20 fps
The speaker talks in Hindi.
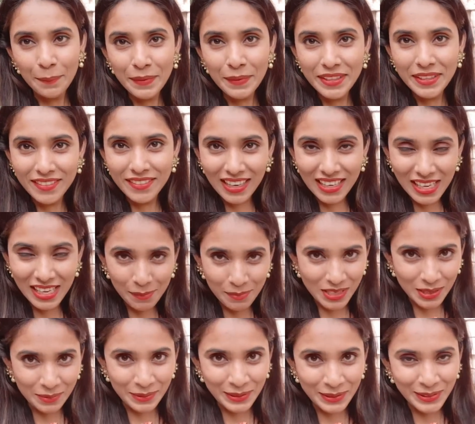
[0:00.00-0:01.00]
हैप्पी दिवाली
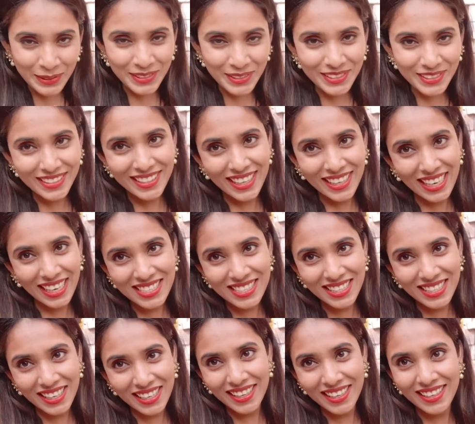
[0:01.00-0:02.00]
आप सभी को
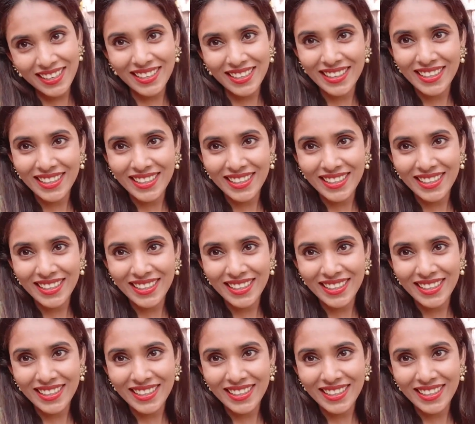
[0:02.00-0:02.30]
कैसे हैं